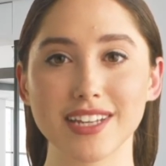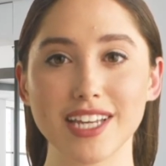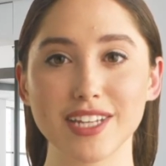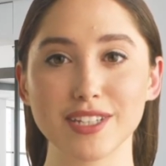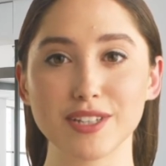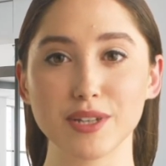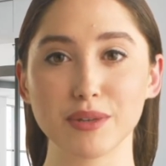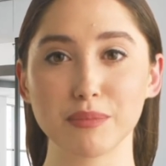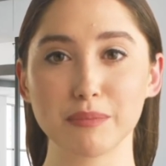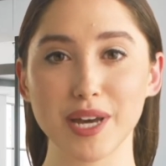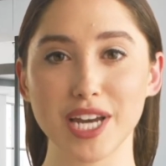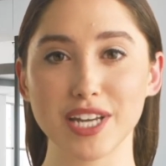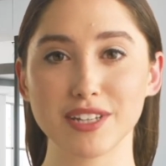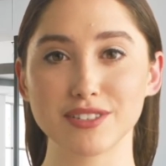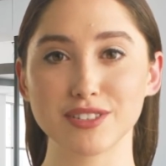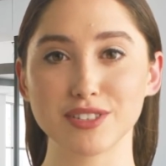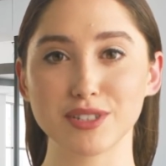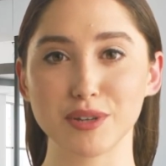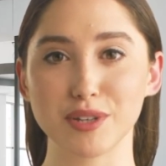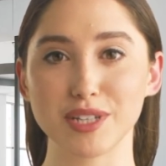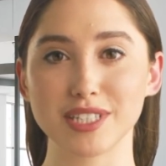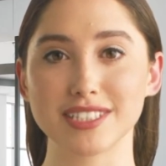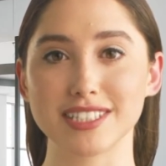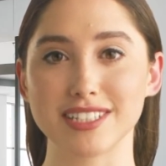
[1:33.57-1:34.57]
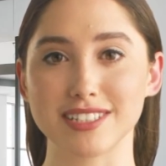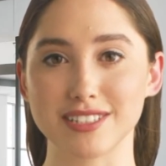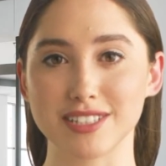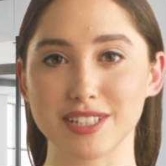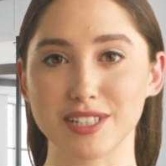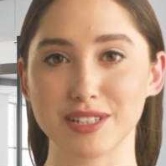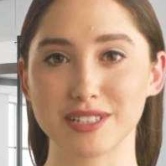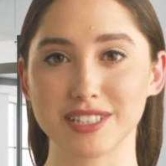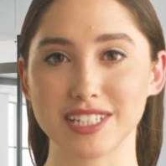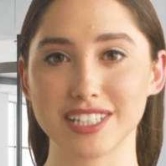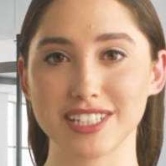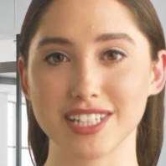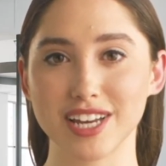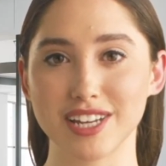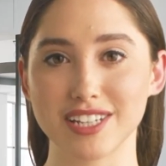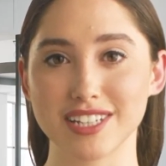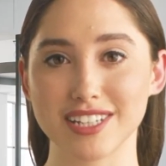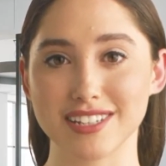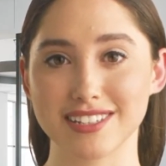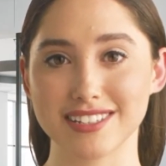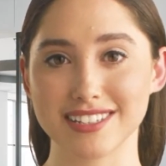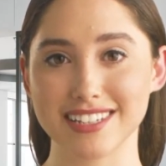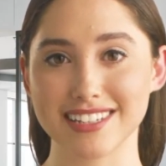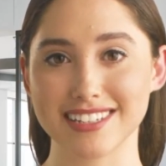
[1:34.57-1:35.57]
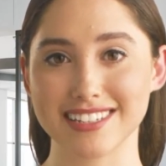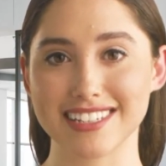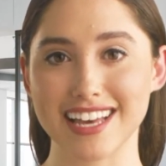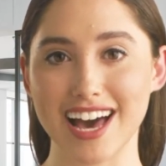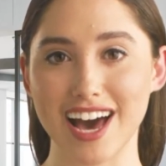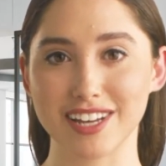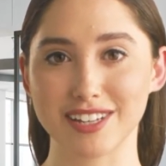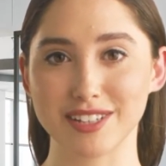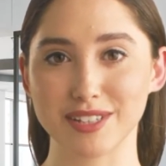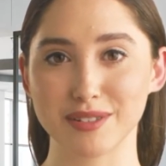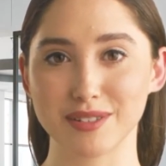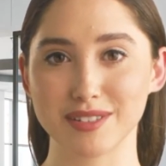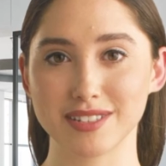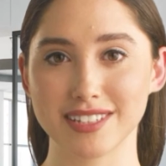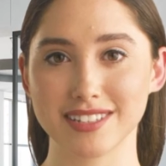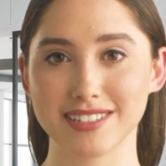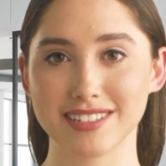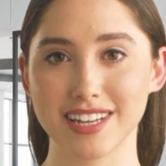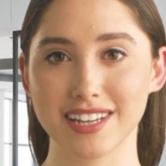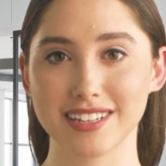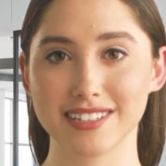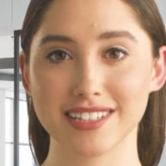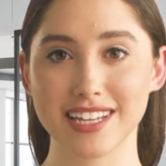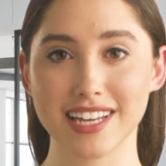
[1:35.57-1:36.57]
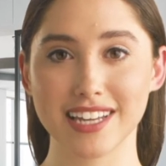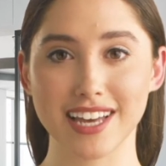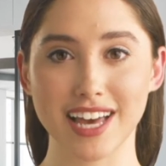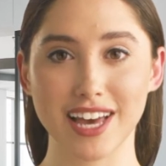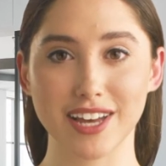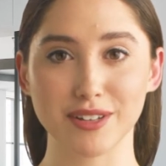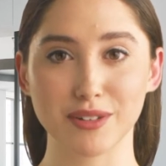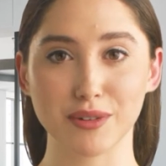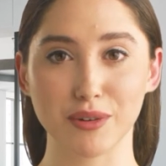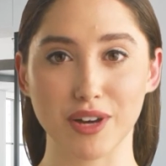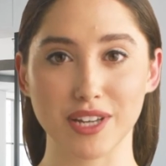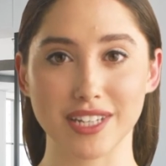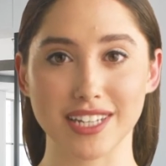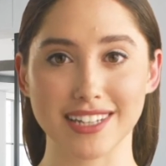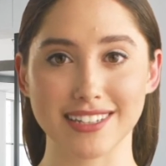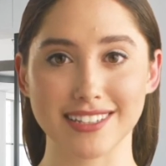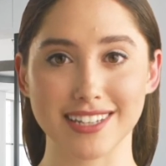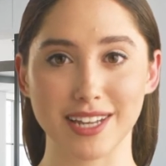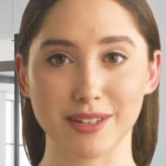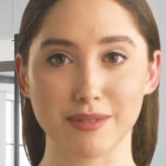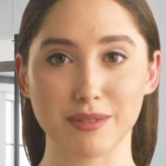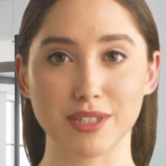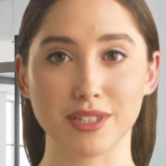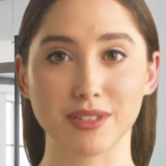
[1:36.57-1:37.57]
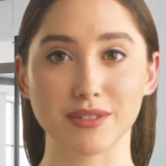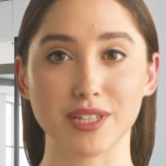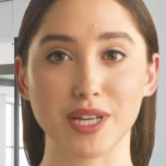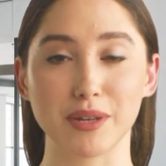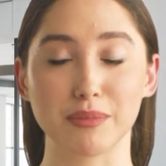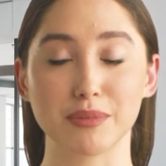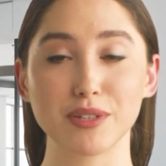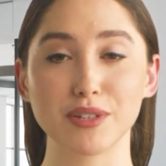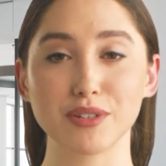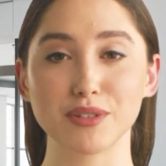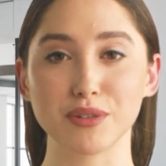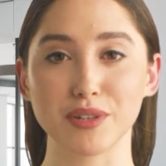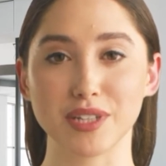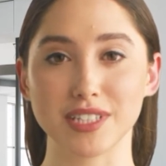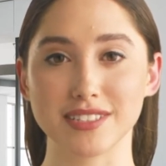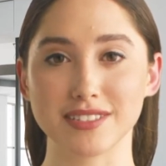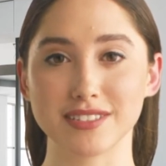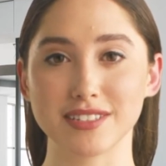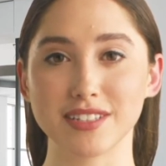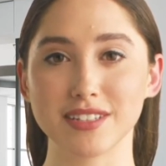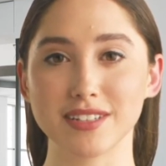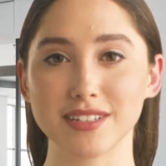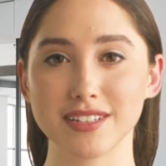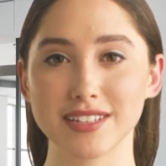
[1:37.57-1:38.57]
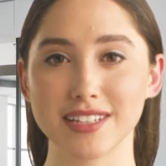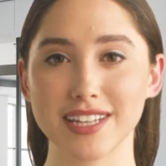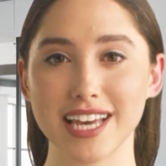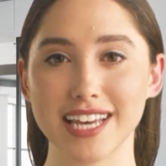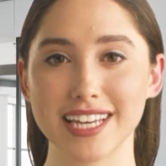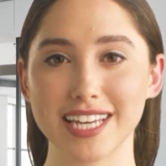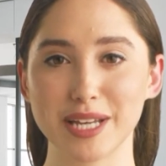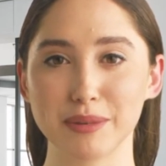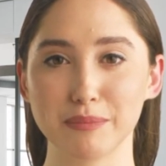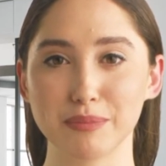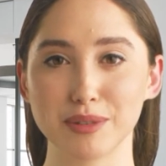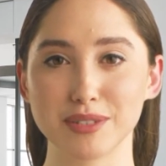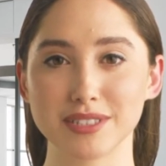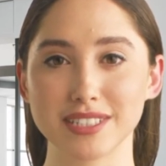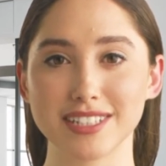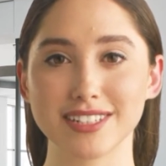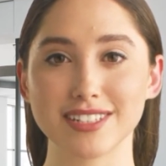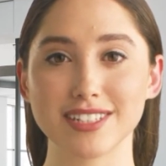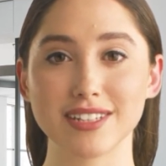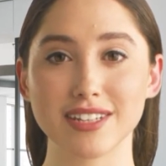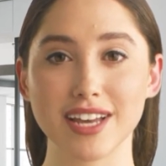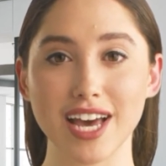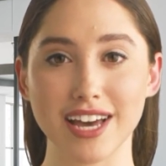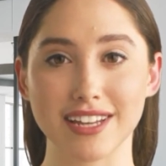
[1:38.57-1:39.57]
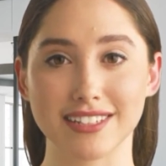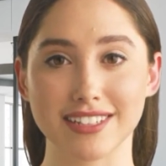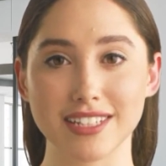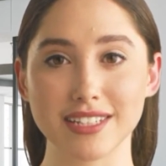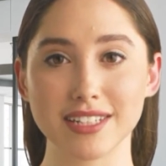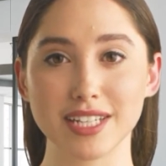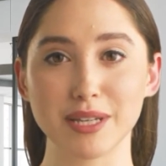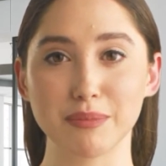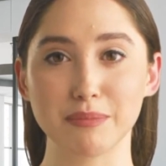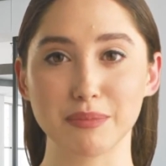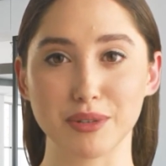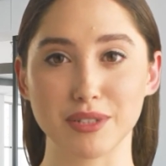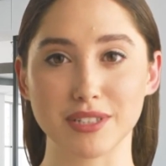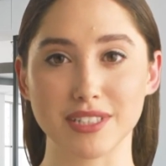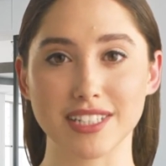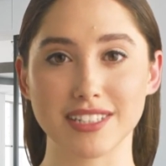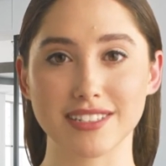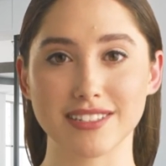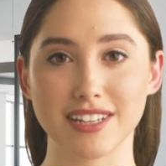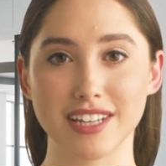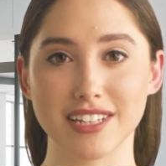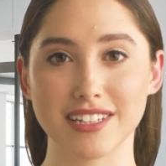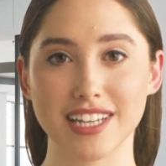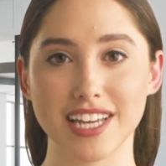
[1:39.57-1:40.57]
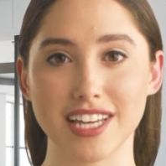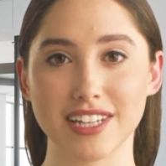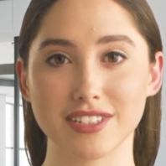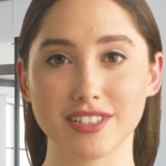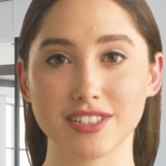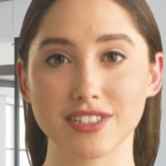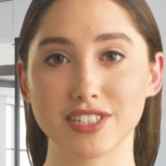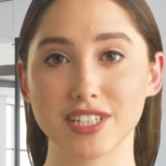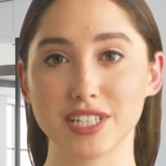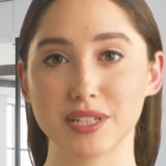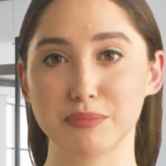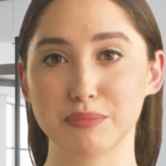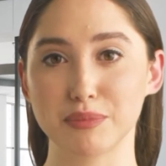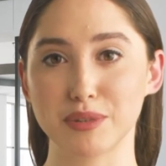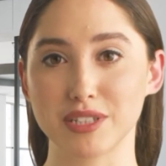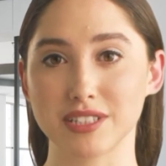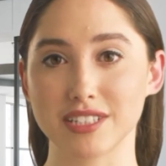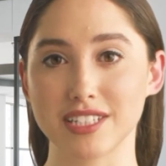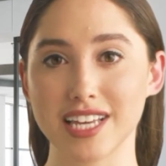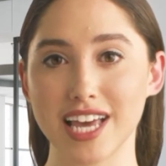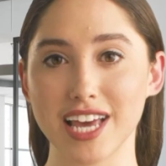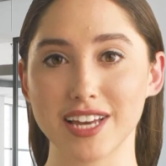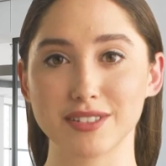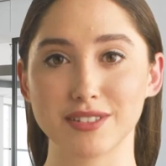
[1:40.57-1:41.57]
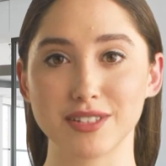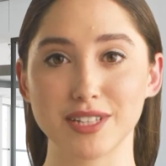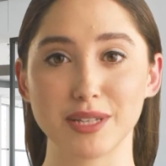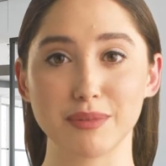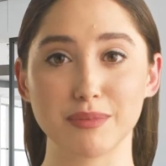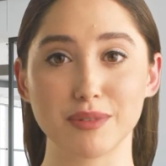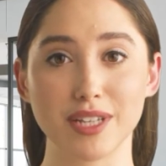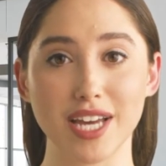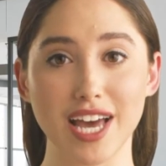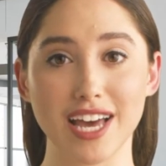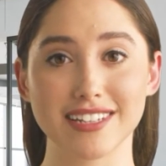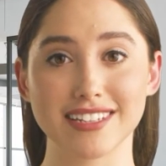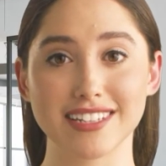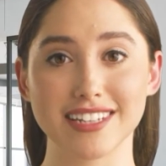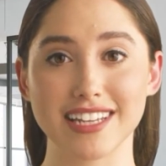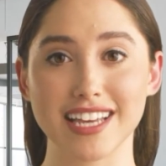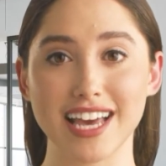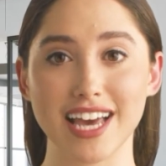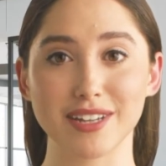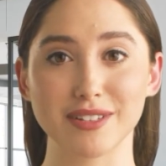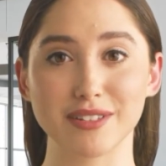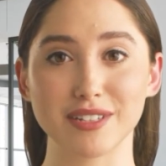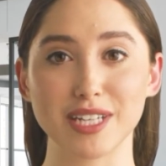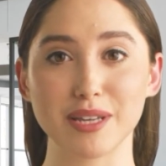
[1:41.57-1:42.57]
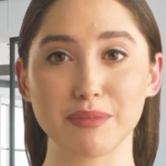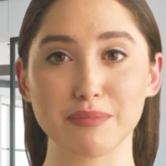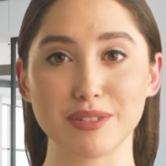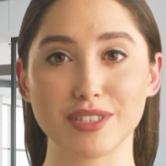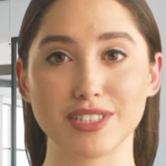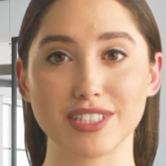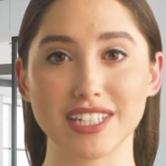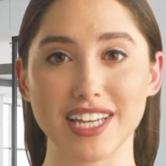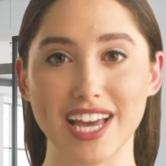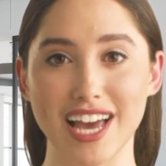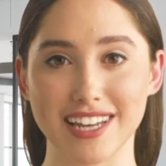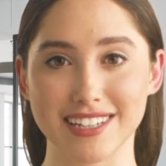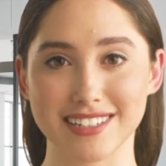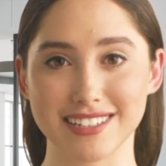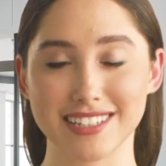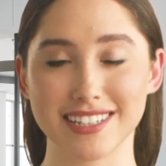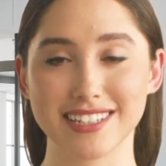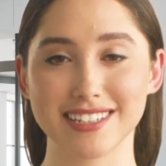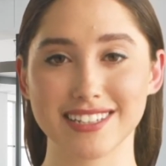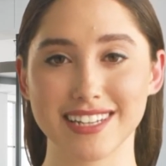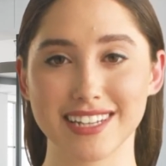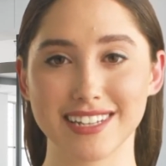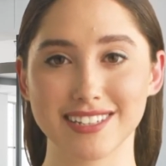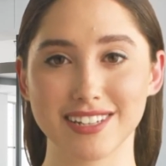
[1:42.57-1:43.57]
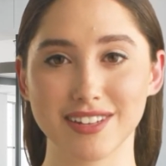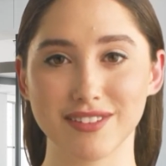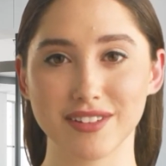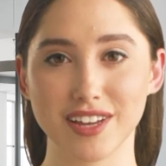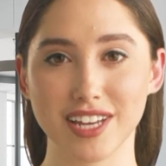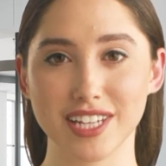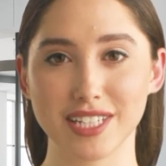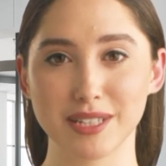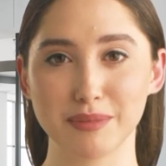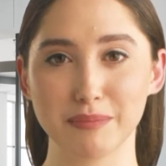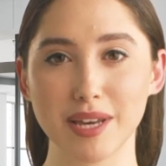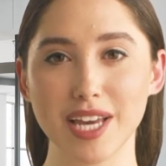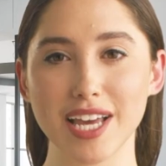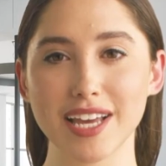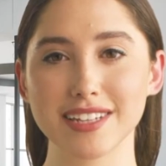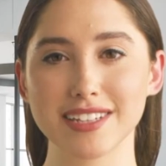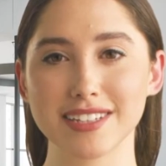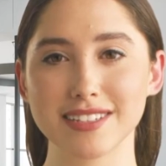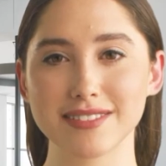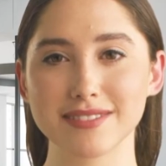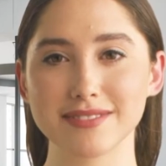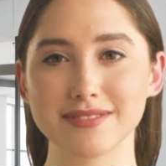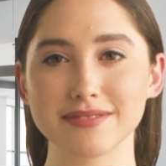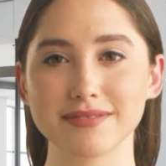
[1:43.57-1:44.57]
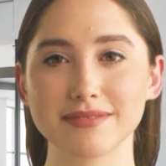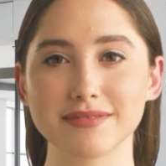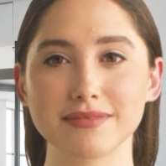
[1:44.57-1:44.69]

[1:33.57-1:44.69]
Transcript: In commercio esistono degli oli essenziali resistenti all'acqua che servono proprio a questo e che posizionati nei punti strategici porteranno i volatili a non avvicinarsi senza fargli male.